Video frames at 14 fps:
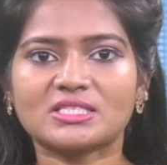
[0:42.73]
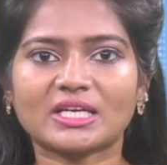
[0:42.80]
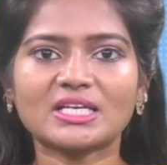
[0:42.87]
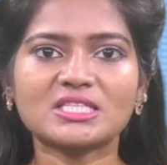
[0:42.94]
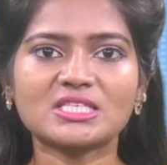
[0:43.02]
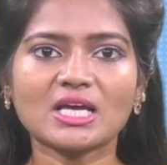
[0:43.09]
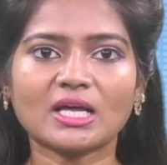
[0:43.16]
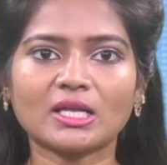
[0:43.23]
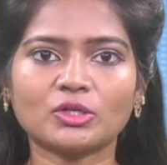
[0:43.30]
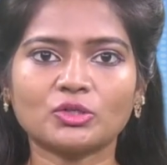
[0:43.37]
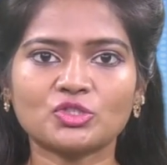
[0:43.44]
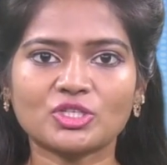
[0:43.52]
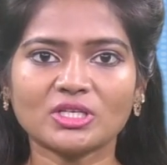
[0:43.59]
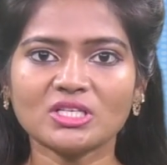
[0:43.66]
జగిత్యాల
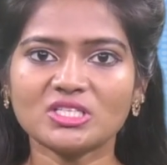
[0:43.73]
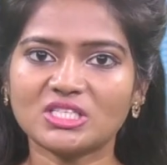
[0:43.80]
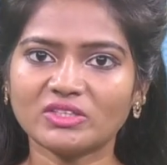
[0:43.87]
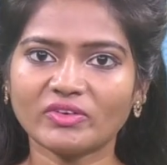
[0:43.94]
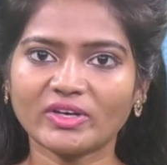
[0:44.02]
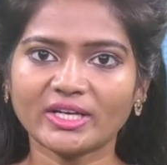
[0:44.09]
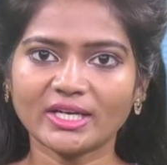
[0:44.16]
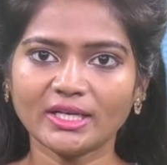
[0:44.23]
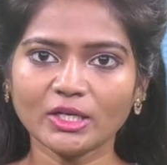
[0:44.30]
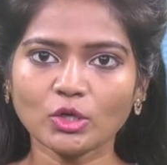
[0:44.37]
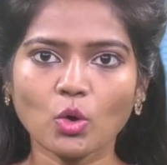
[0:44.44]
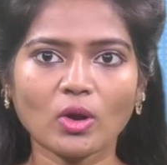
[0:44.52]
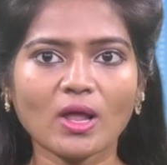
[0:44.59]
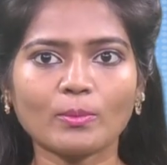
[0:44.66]
నుంచి జీవన్ రెడ్డి
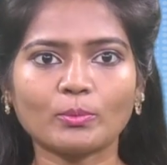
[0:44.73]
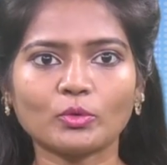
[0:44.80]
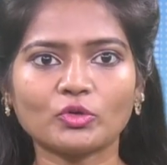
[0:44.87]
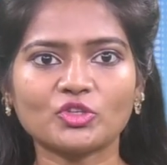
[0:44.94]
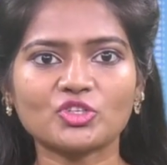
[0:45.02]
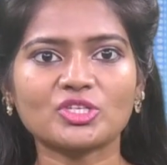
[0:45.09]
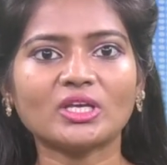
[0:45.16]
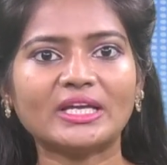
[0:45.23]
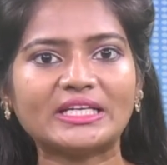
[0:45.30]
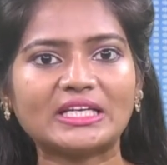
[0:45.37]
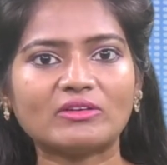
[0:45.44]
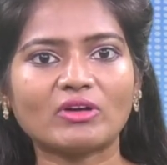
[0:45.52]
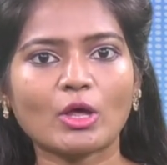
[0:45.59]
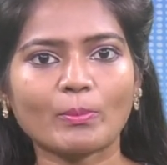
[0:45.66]
కొల్లాపూర్ నుంచి
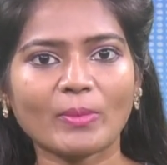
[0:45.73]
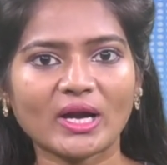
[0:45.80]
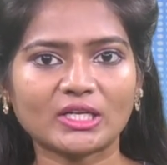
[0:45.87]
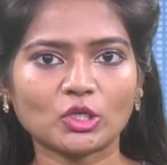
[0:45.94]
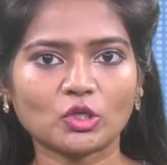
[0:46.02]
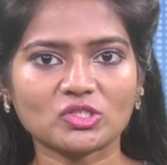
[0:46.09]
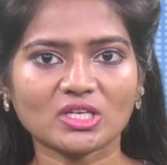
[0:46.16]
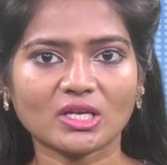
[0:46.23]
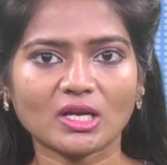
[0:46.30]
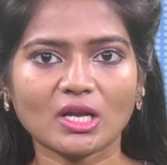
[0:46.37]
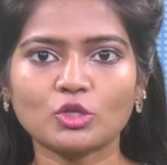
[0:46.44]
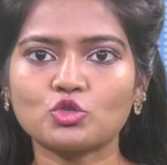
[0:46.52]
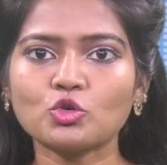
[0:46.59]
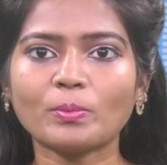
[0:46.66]
ఇటీవల పార్టీలో
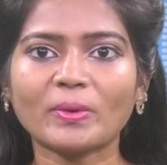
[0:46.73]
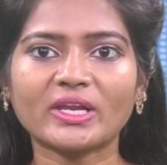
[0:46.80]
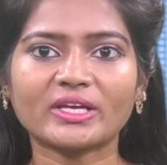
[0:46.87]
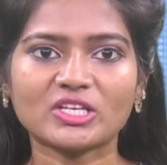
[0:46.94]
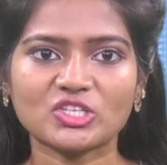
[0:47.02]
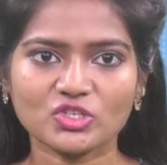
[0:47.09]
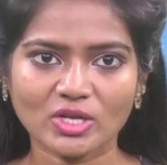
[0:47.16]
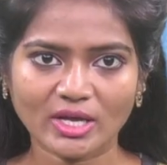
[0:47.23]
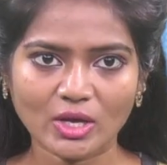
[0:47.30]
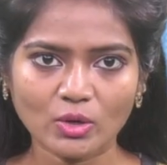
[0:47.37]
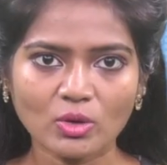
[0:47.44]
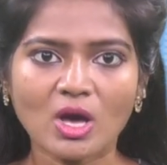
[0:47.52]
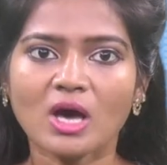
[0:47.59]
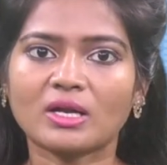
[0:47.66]
చేరిన జూపల్లి
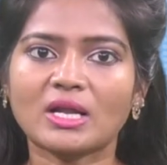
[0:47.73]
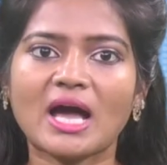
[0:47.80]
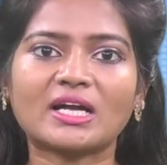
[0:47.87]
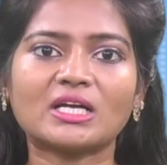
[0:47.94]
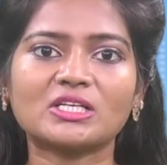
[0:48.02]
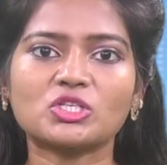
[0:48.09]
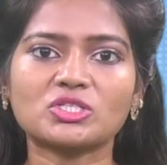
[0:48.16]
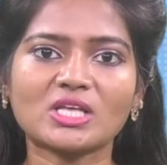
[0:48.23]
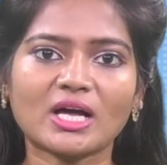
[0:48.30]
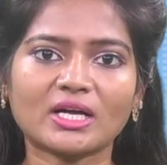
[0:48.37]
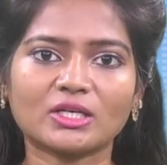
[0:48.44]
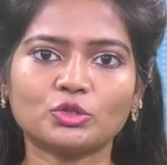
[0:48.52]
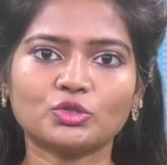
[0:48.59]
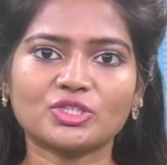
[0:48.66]
కృష్ణారావు నాగార్జున
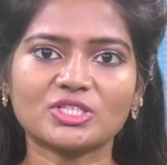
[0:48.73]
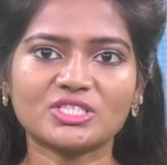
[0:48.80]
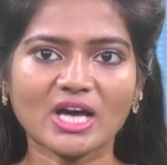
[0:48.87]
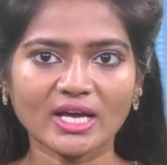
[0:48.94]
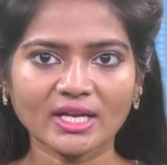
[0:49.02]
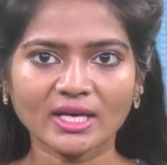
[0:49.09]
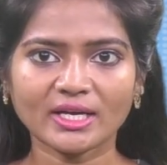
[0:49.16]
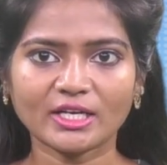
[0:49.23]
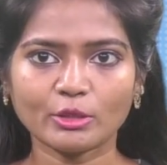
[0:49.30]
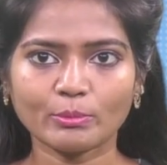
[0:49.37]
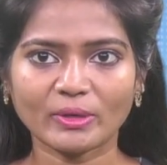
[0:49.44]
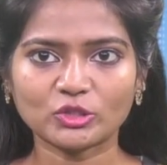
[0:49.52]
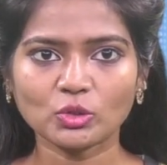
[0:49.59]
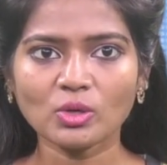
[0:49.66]
సాగర్ నుంచి
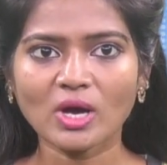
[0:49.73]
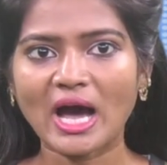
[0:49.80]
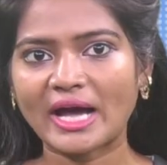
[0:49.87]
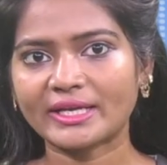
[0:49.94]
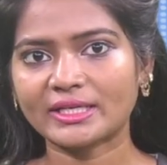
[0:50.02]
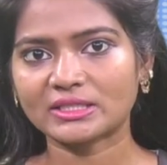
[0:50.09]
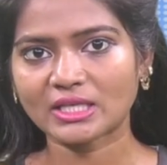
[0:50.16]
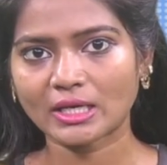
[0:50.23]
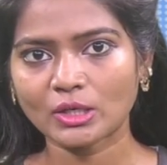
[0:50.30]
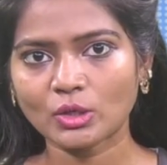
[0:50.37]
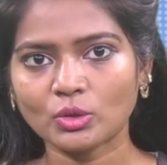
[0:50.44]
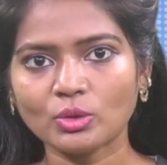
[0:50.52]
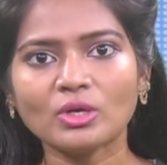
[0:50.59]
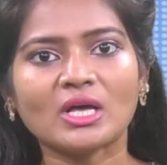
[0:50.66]
జానారెడ్డి బదులు ఆయన
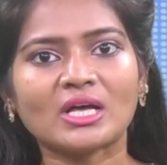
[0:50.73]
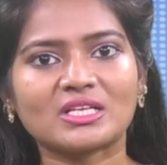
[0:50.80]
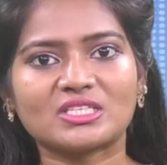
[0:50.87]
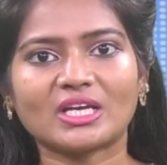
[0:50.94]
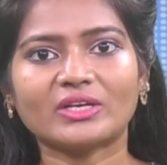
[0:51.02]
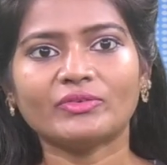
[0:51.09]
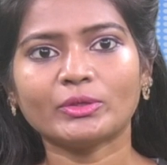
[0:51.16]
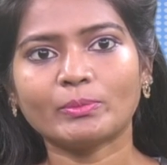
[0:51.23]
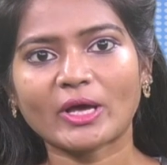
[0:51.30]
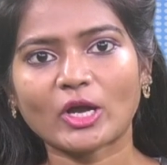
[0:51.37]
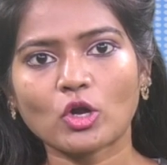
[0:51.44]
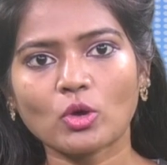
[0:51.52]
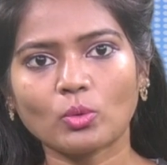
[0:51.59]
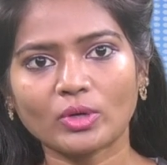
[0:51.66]
తనయుడు జైవీర్
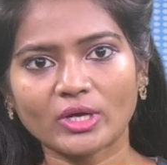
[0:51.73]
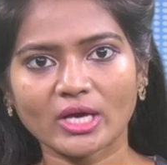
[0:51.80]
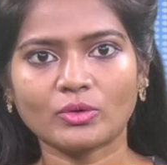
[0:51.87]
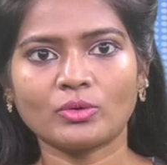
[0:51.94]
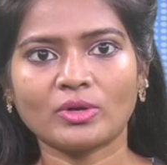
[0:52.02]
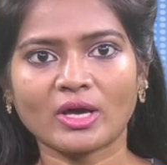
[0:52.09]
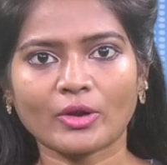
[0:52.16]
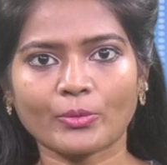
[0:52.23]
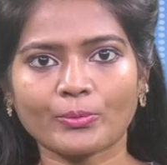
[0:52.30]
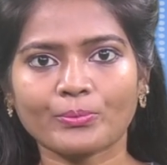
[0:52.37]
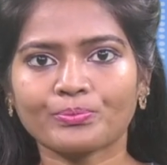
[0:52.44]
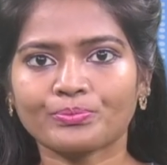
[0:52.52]
బరిలో ఉండనున్నారు